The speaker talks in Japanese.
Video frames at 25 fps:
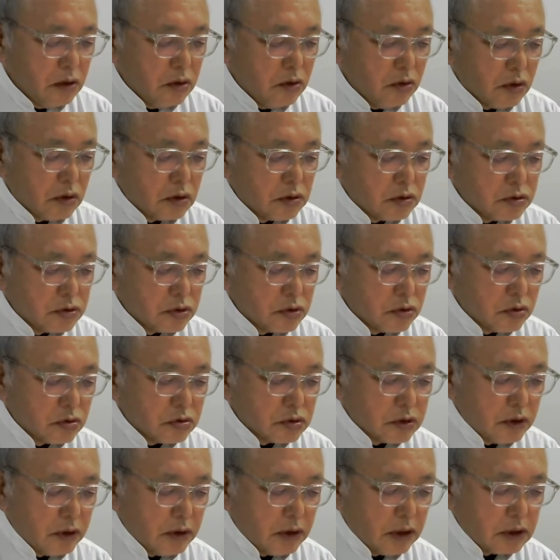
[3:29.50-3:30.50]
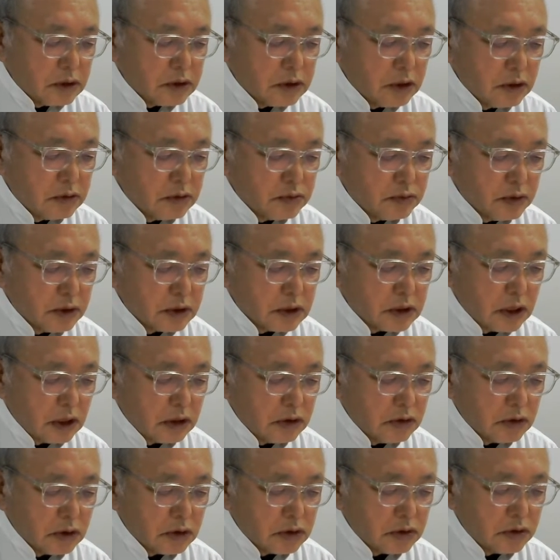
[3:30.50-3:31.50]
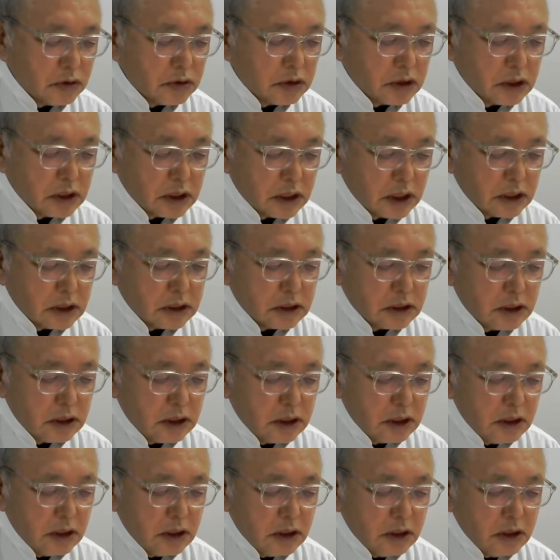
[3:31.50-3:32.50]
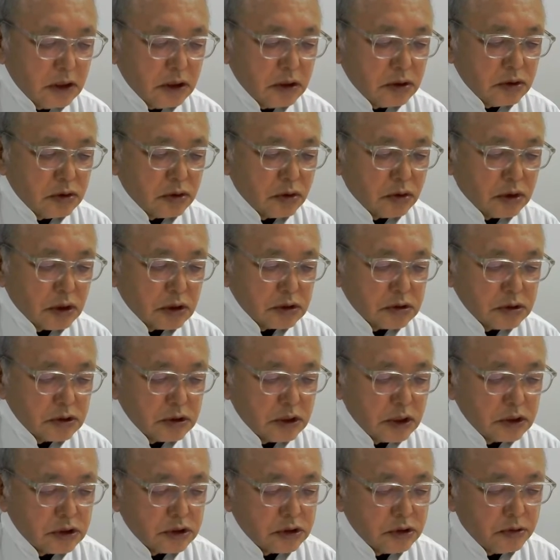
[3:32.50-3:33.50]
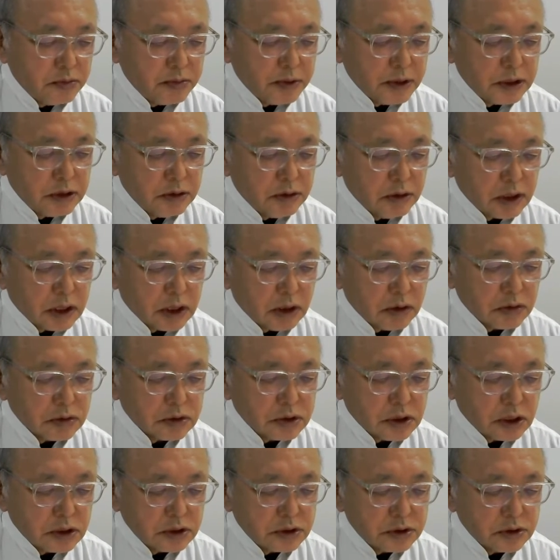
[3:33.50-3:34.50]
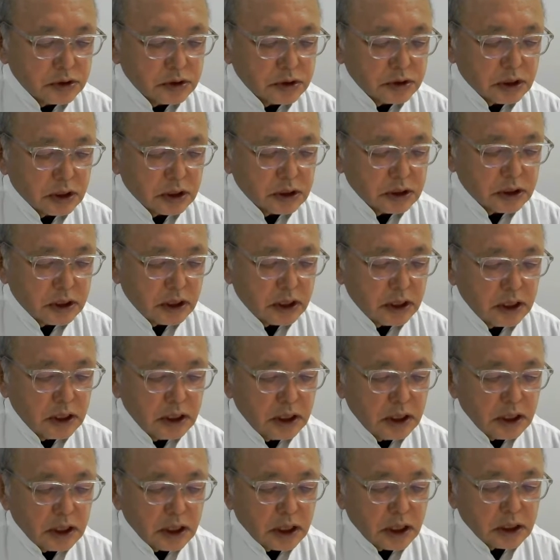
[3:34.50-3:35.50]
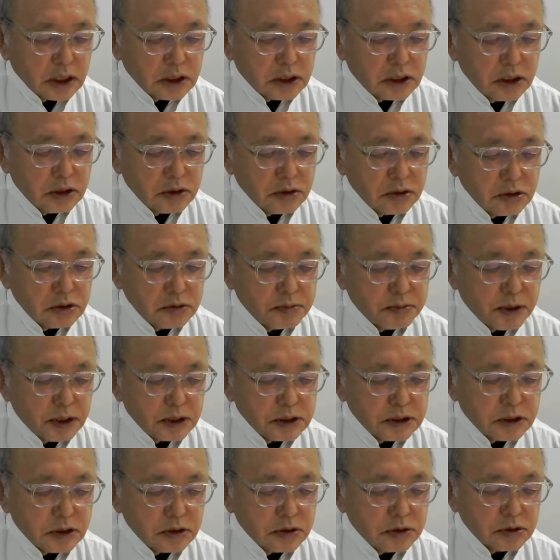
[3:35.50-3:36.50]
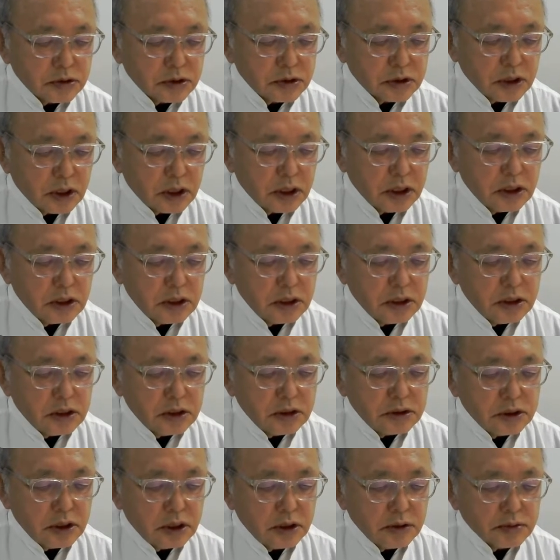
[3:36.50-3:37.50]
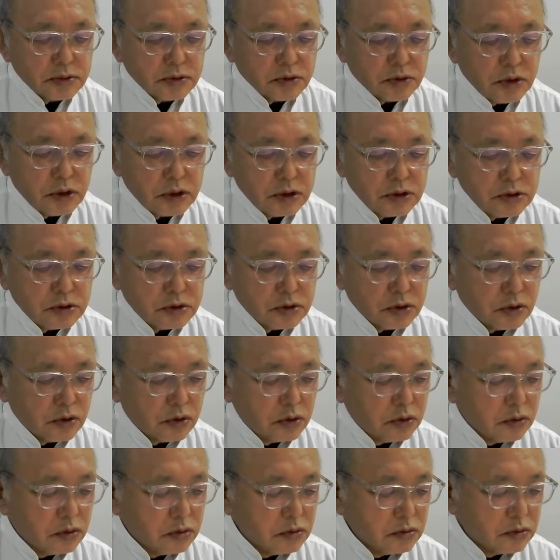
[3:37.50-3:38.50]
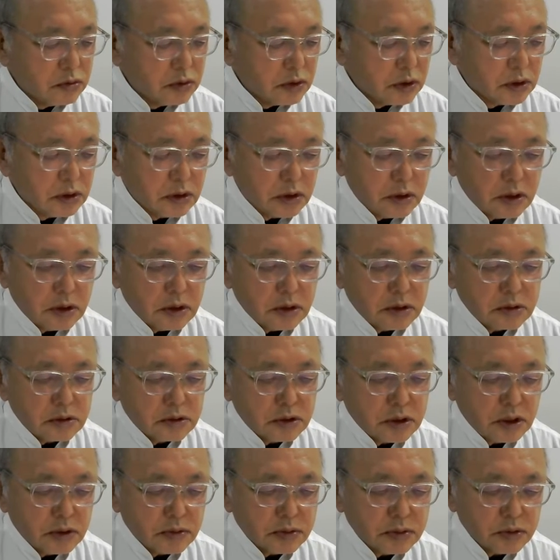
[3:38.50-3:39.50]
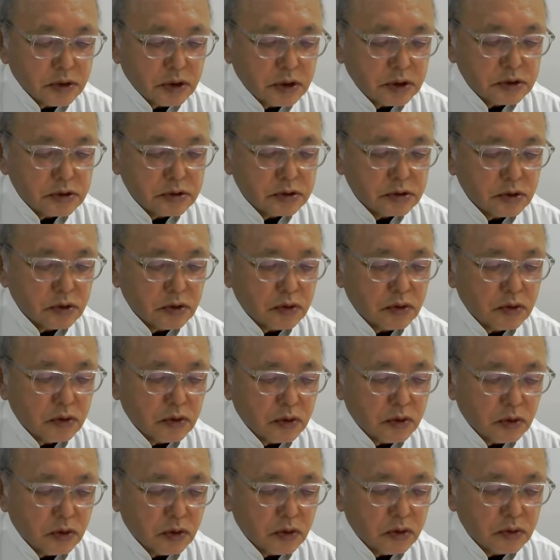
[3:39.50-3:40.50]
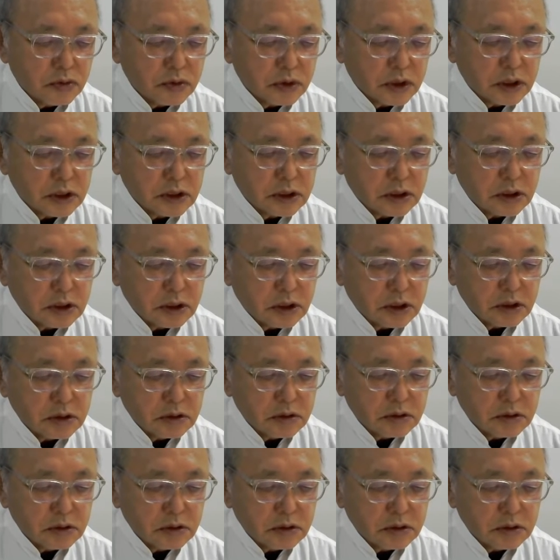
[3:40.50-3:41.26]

他の諸国では政府は対応が取れていない6月にエチオピアでは過去3週間で家庭の2%しか政府の援助を政府の援助を受けていない